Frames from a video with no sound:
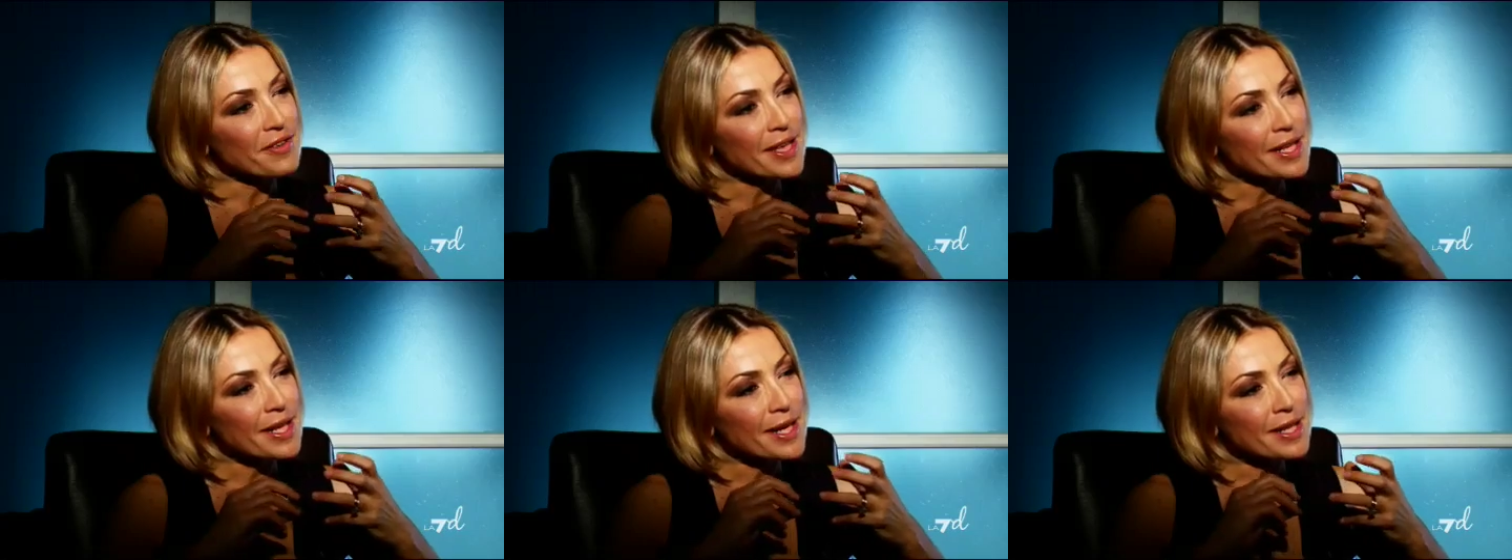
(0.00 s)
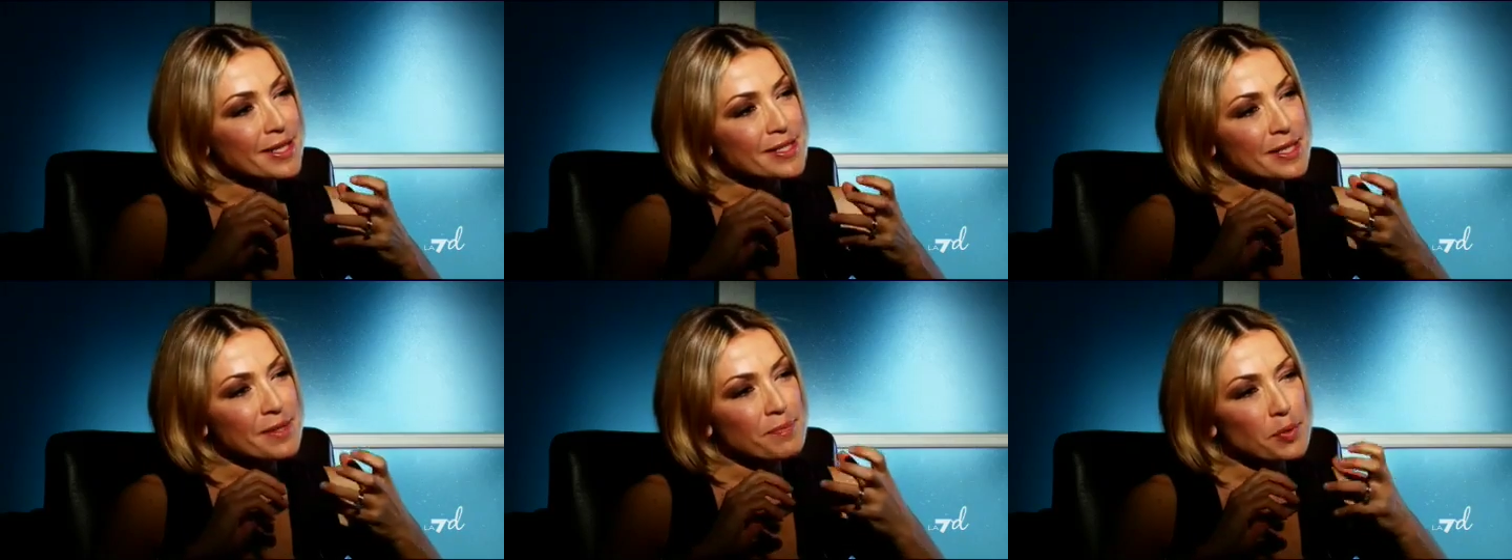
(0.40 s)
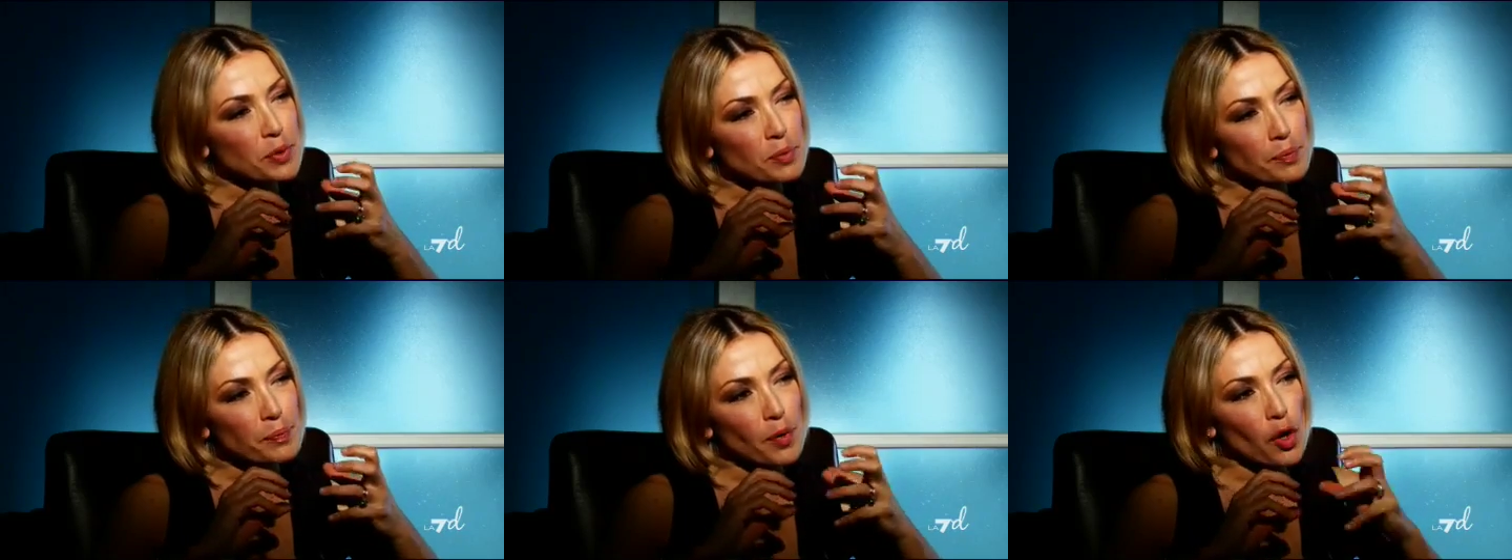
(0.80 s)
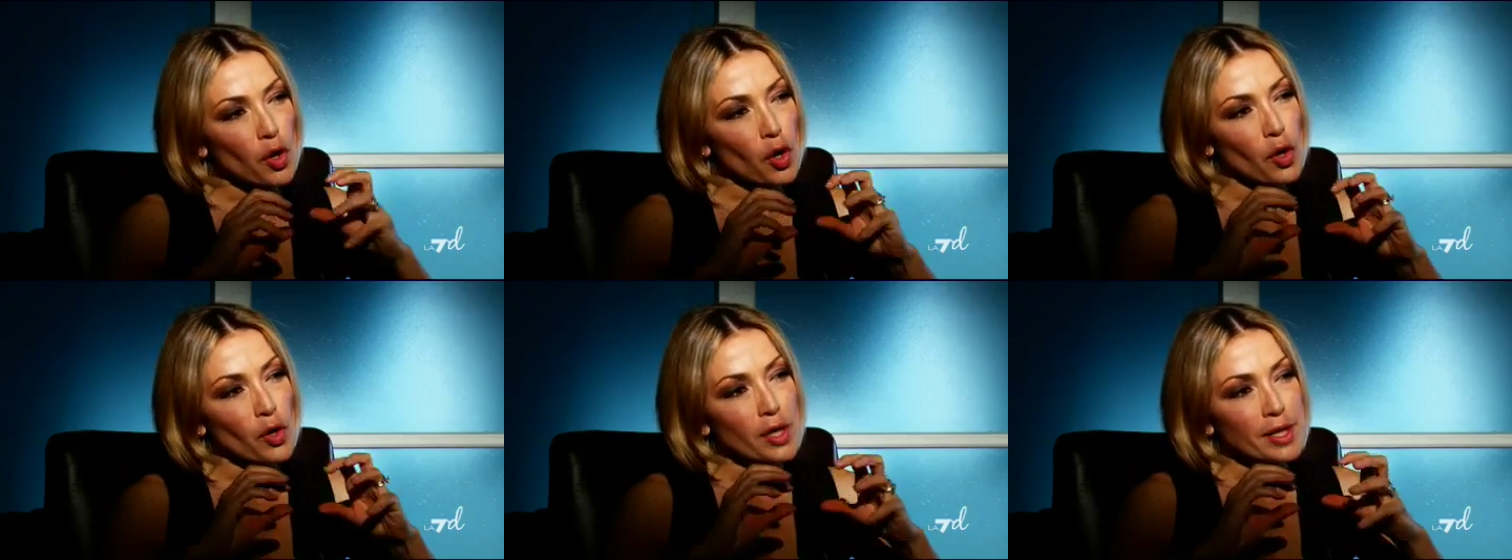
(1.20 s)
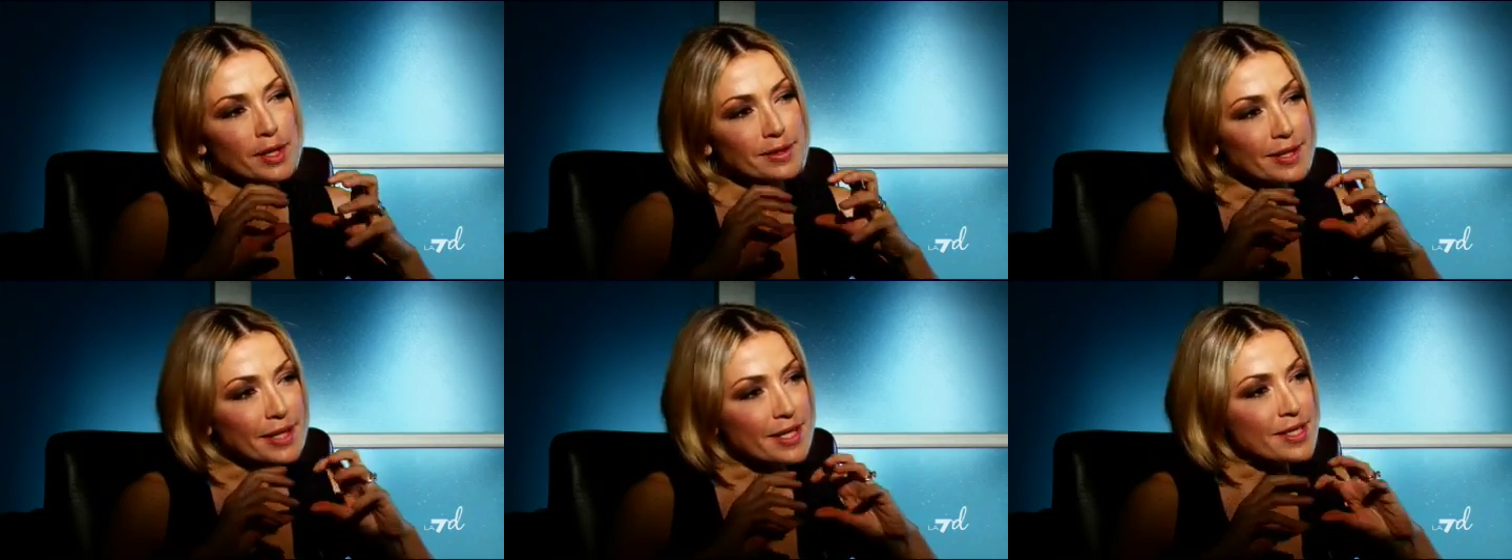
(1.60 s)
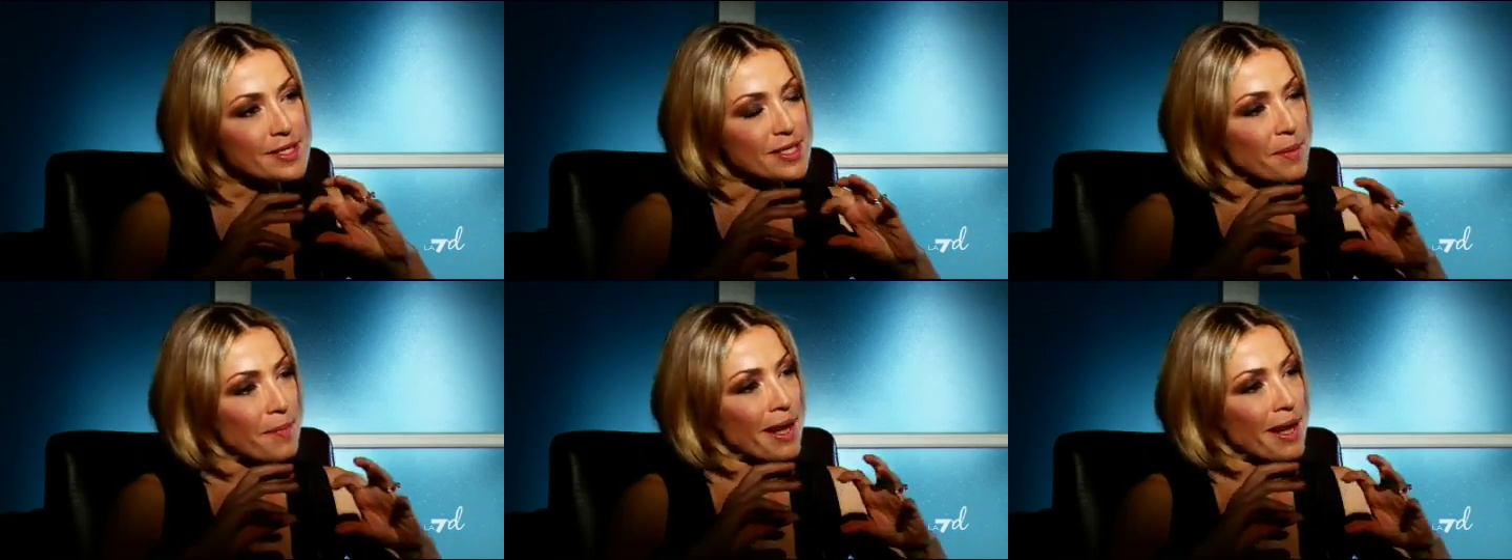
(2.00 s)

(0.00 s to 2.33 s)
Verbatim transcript: vena sempre un po' triste,